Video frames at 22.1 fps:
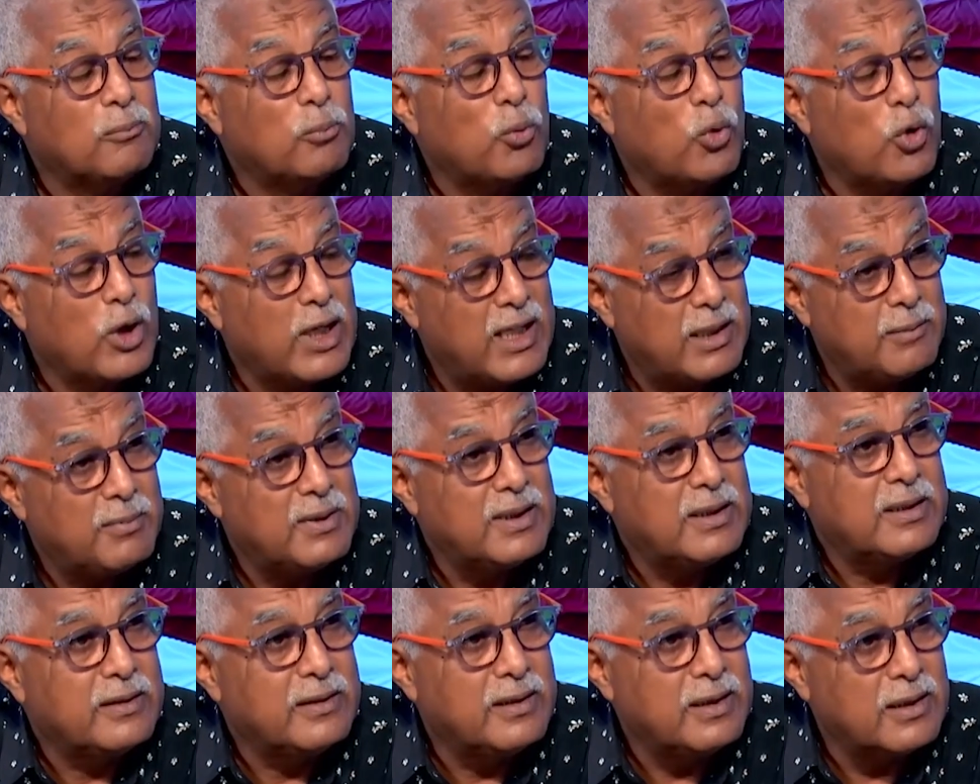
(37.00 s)

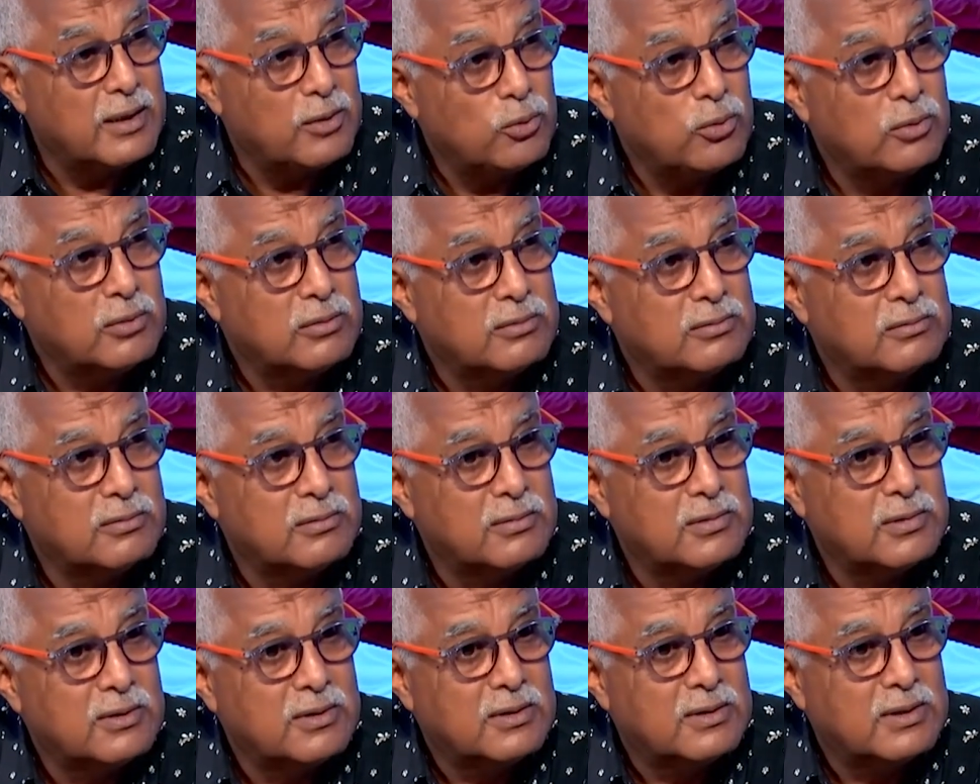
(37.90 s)
مقابله ديالو
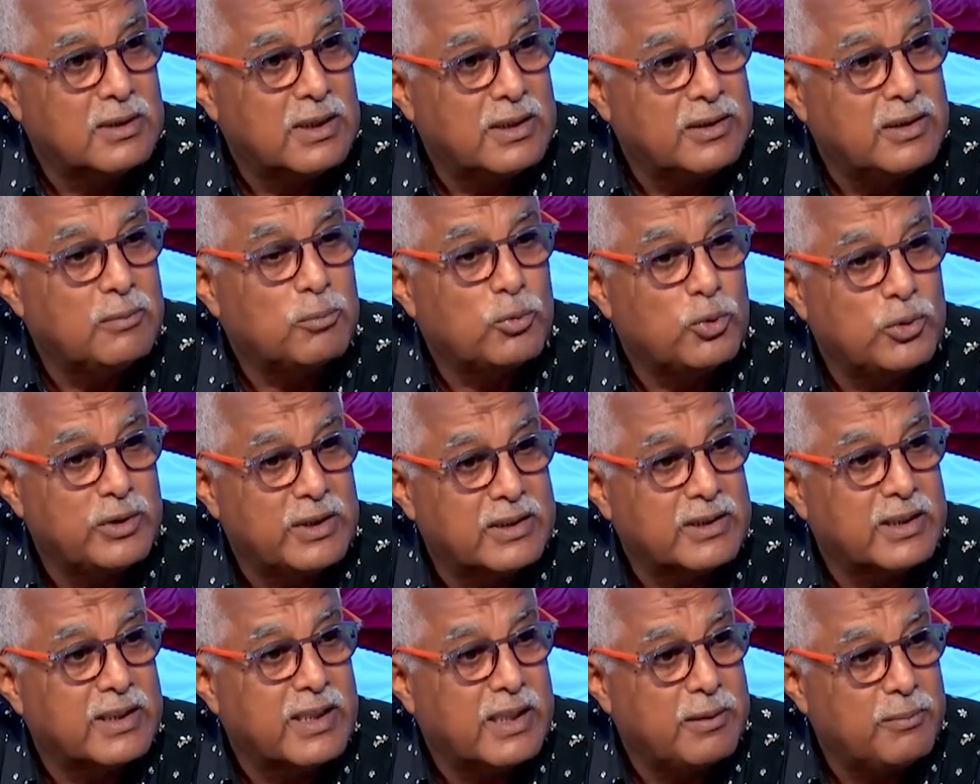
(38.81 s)
هذه
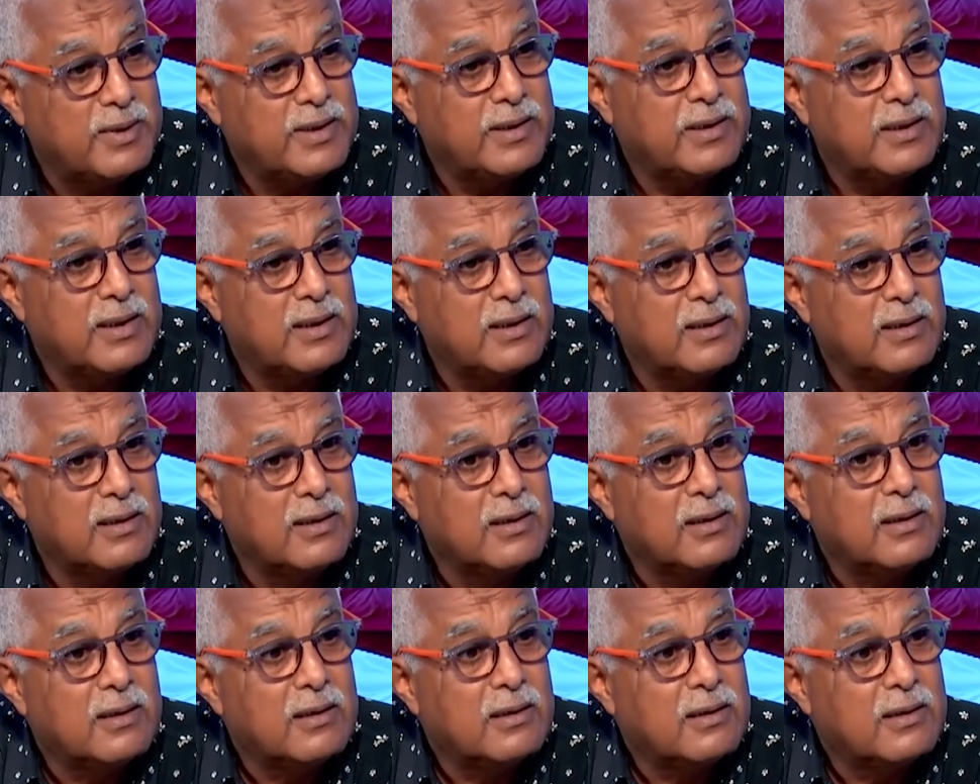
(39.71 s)
المده تقريبا ديال
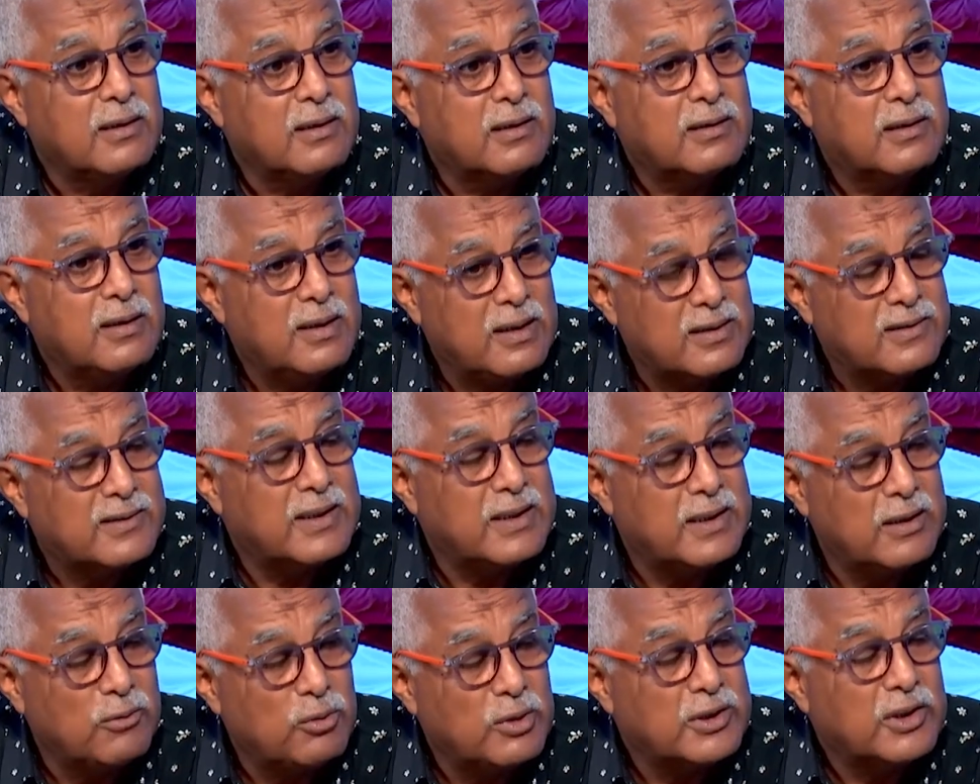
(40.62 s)
ثلاث
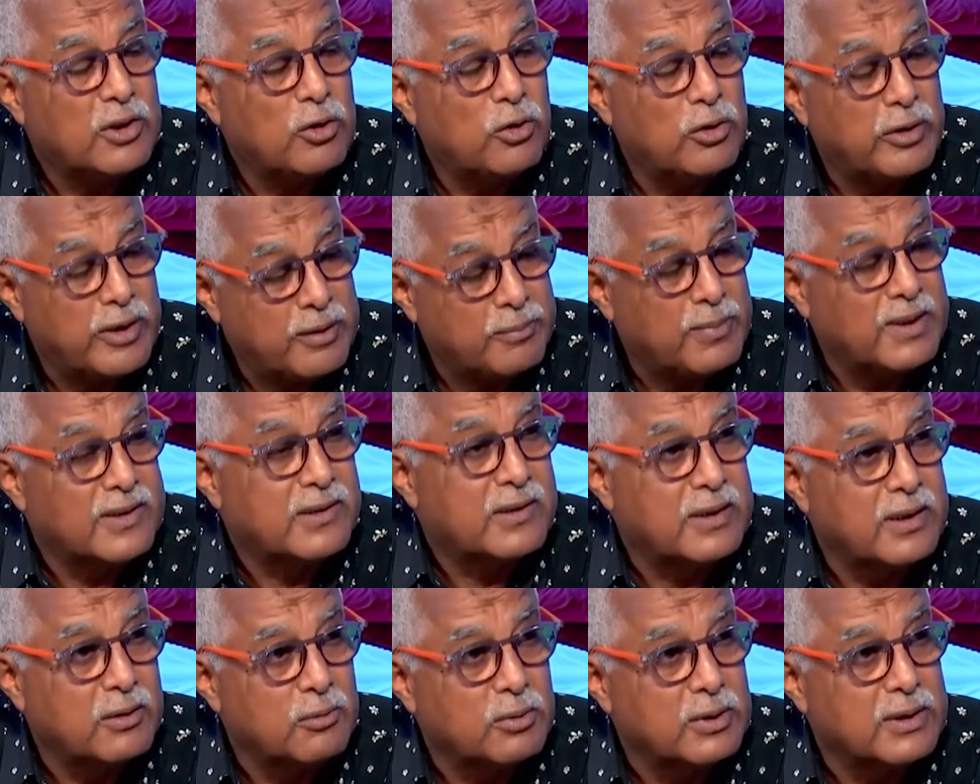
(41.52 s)
سنوات او اربع
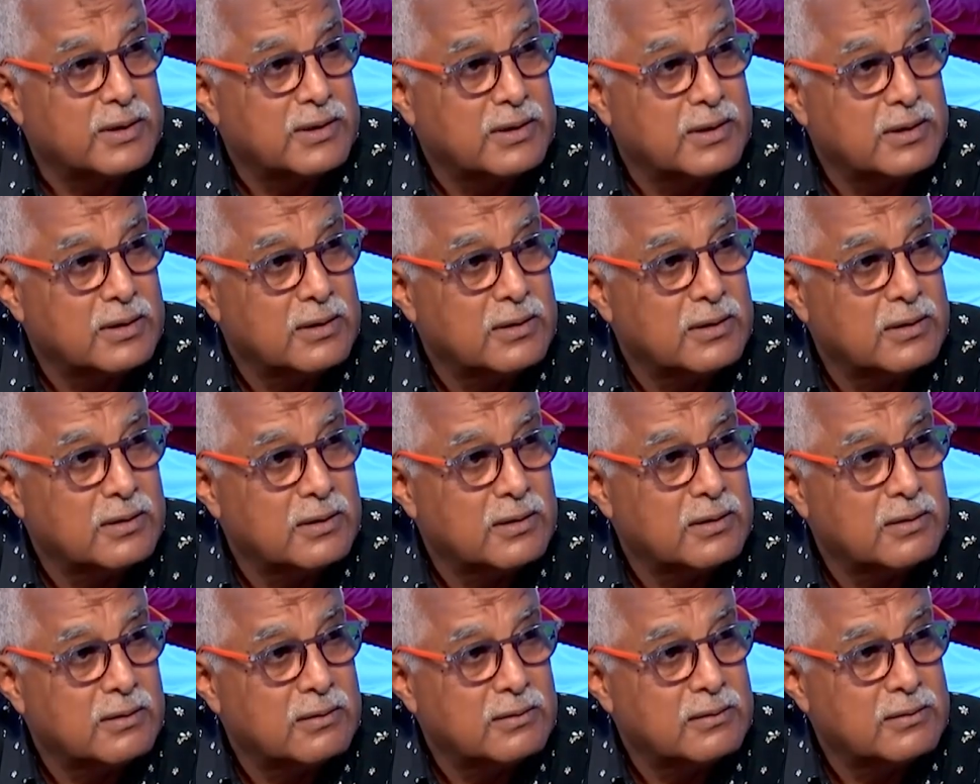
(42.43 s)
سنوات
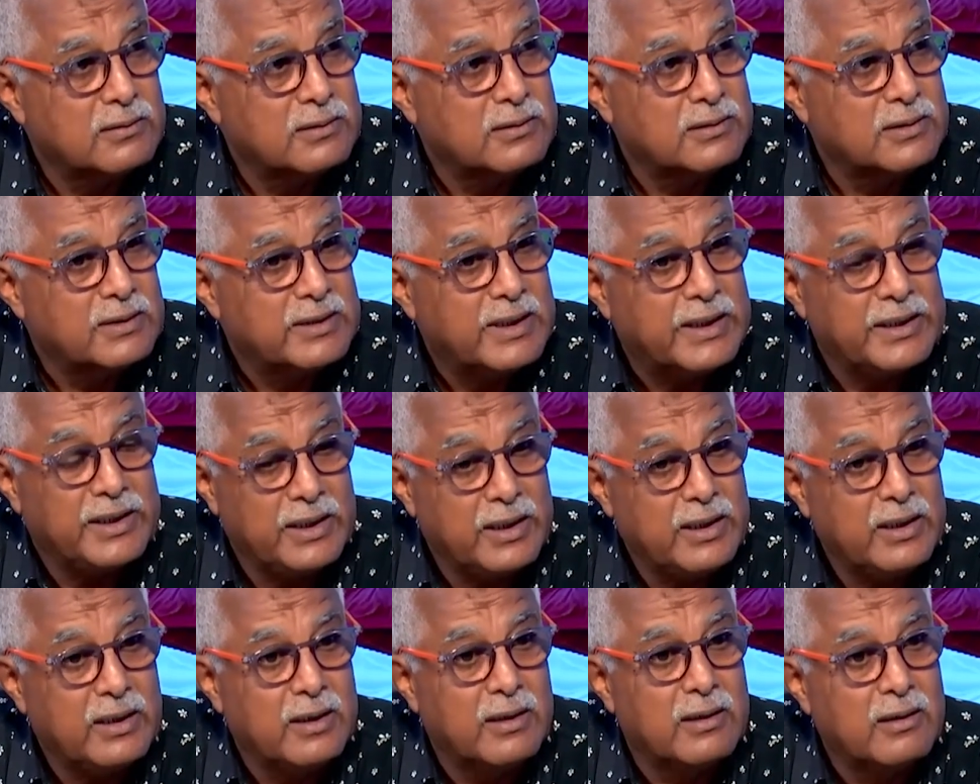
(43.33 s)

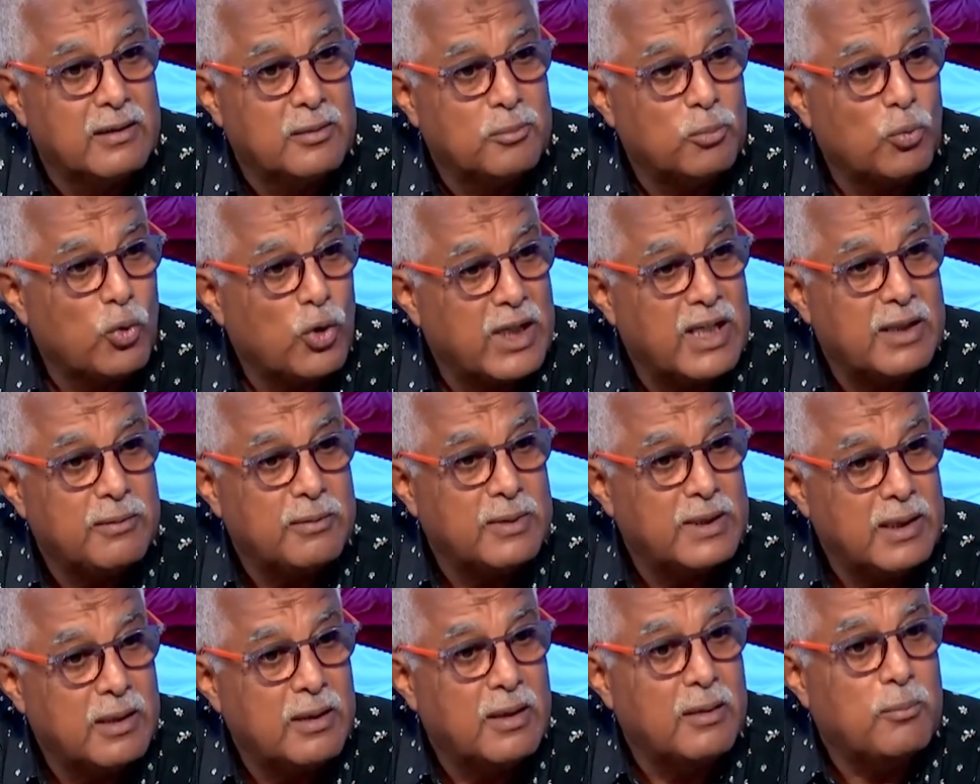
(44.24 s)
يعني
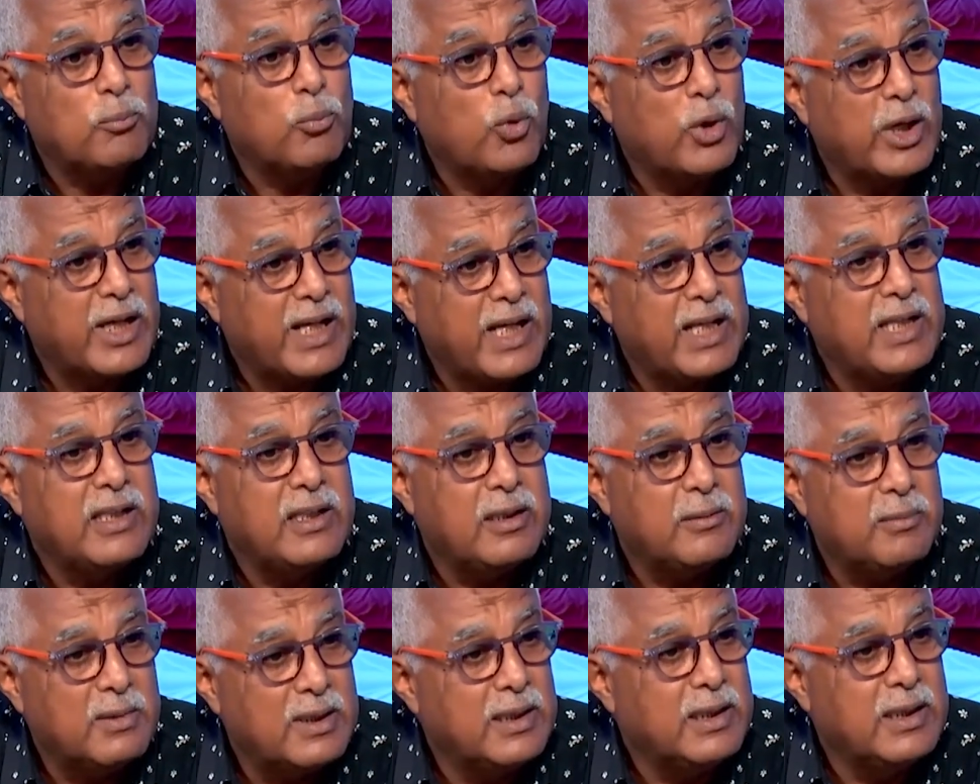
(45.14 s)
مقابله
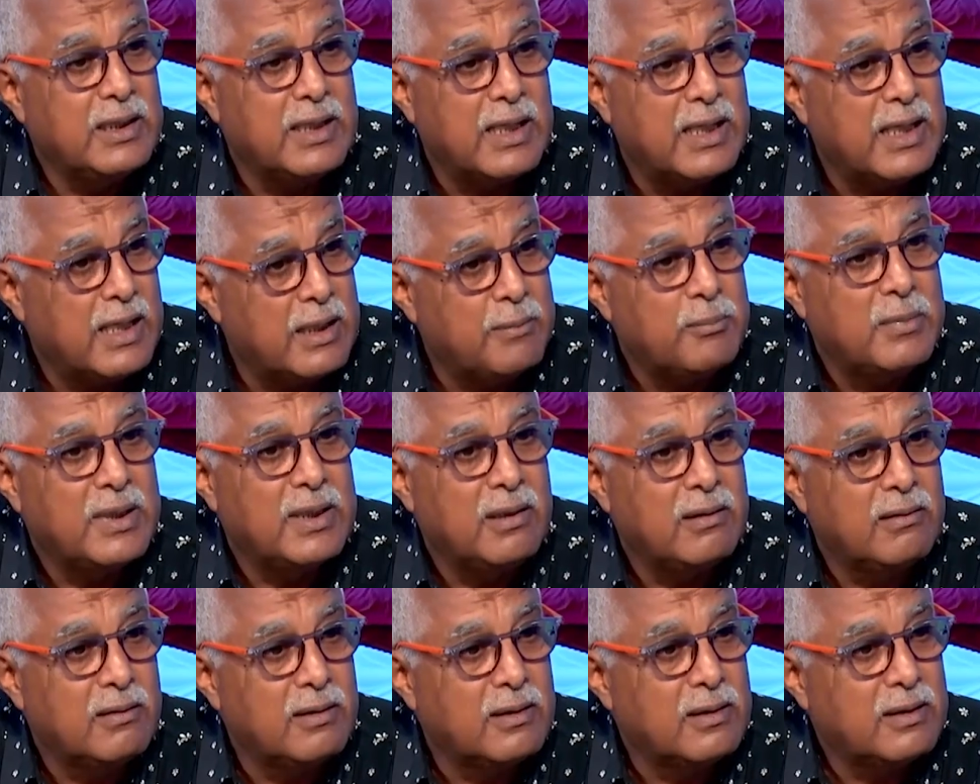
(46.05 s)
مخيبه
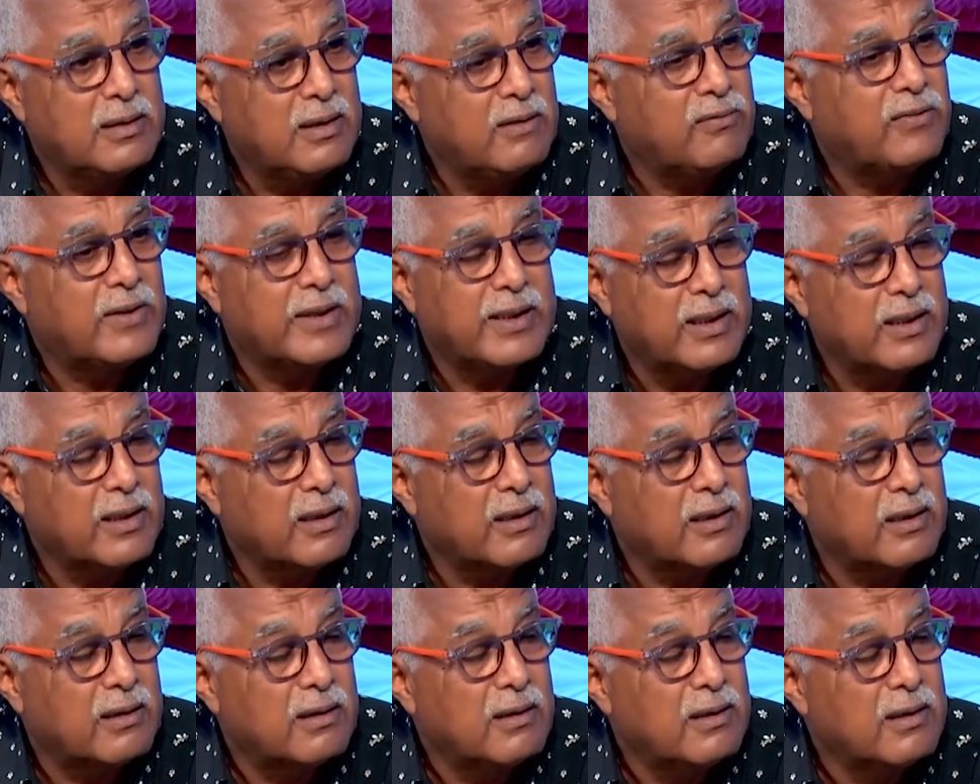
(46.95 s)
للامل
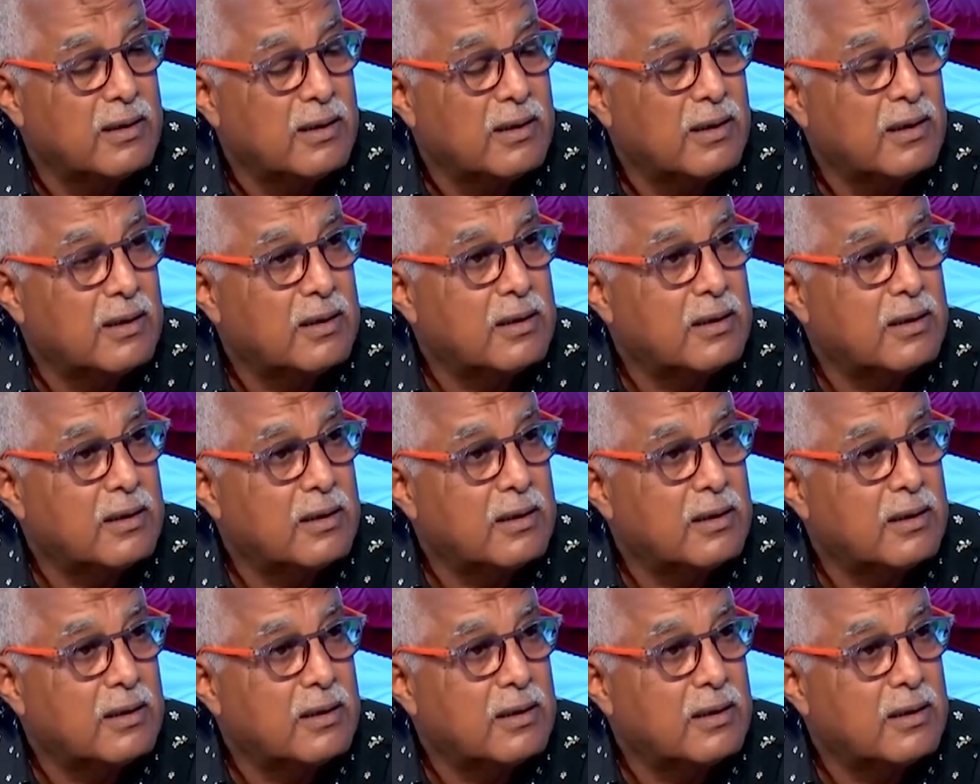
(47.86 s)
للفريق فين كاين